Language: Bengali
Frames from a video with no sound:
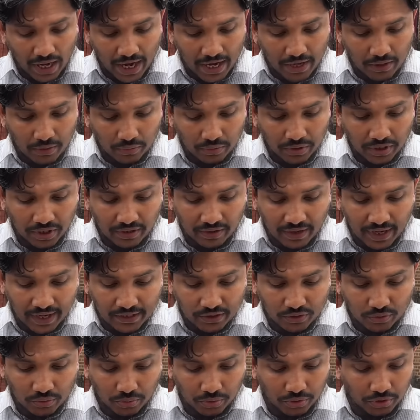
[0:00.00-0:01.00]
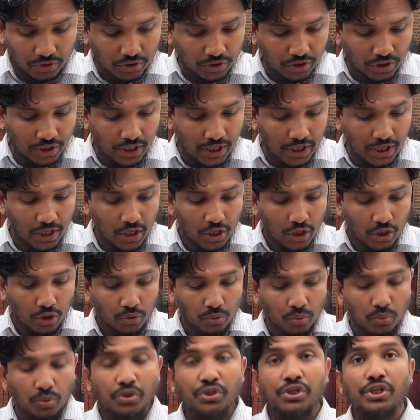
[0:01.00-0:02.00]
হাইকোর্টের রায় স্থগিত চেয়ে
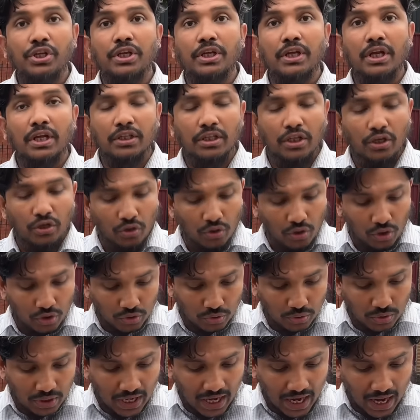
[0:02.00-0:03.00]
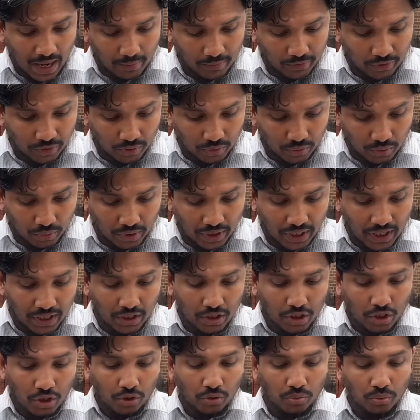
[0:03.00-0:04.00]
দুই শিক্ষার্থী নয় জুলাই আবেদন করেন
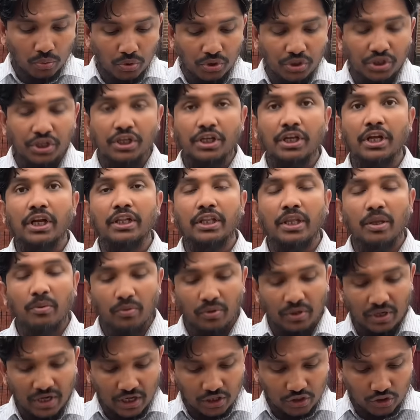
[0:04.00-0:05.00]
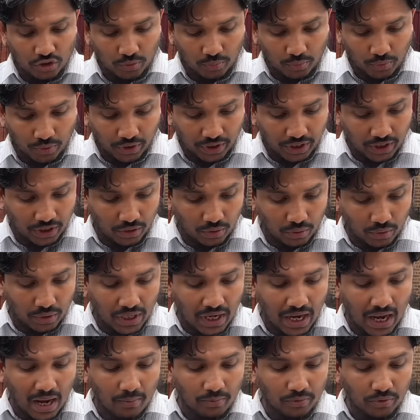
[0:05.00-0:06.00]
দুই শিক্ষার্থী এবং রাষ্ট্রপক্ষের
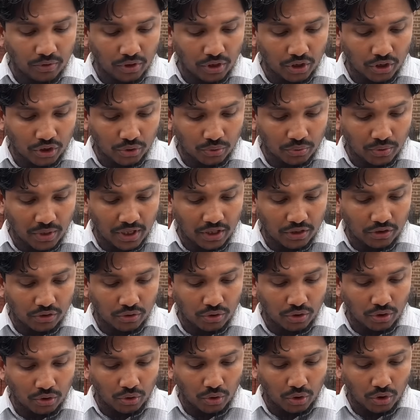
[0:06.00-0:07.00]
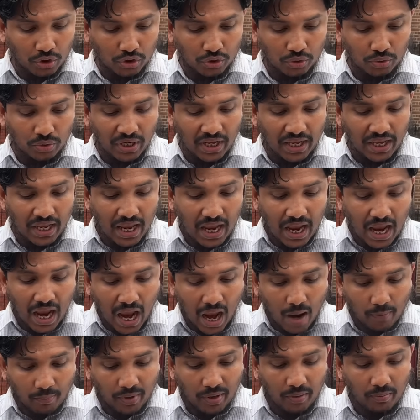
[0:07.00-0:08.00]
করা আবেদনের শুনানির জন্য দশ জুলাই
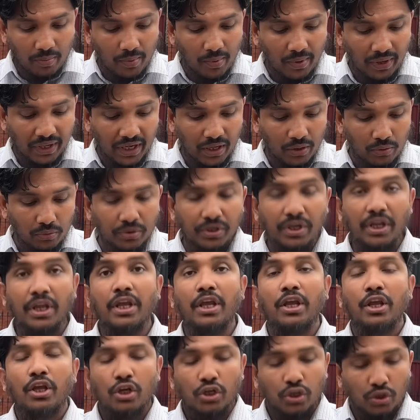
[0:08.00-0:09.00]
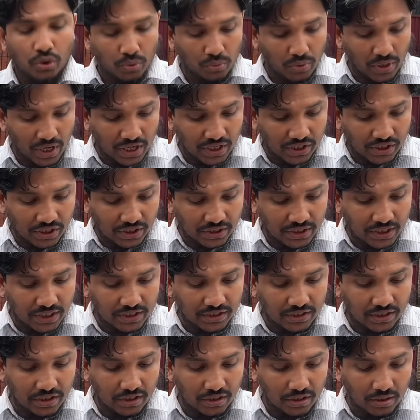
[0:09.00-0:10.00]
আপিল বিভাগে উঠে শুনানি শেষে
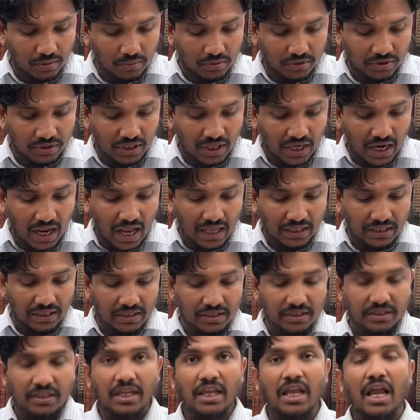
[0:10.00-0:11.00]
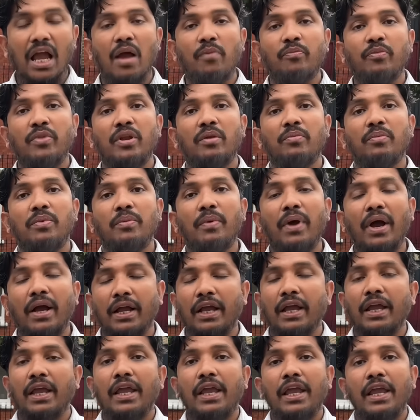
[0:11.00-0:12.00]
ব্যবস্থার আদেশ দেয় আপিল বিভাগ
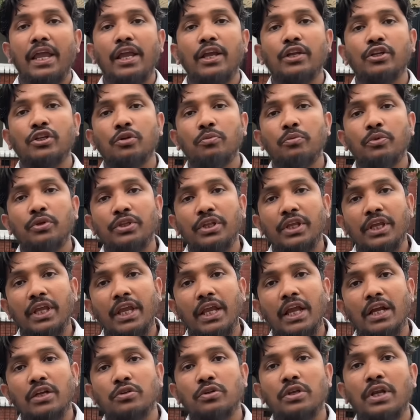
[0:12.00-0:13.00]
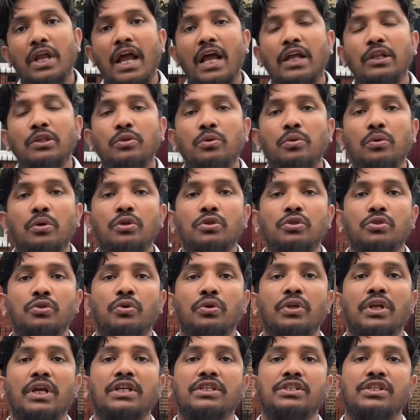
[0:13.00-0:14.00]
এই সময় থেকেই আসলে আন্দোলন
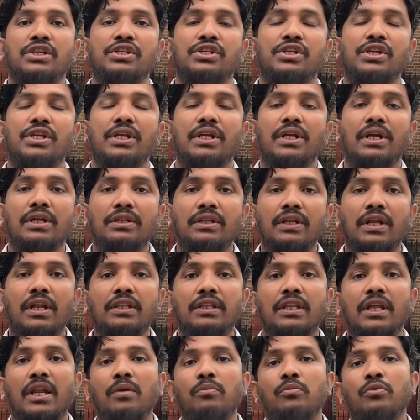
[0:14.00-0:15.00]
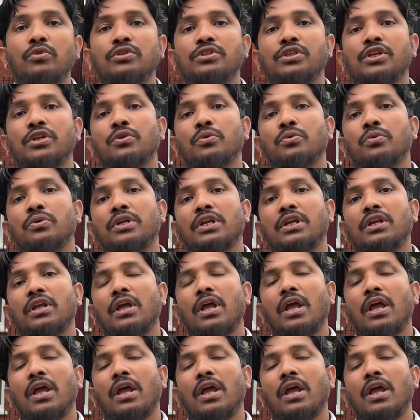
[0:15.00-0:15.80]
করে আসছে শিক্ষার্থীরা তারা বলছেন কোটা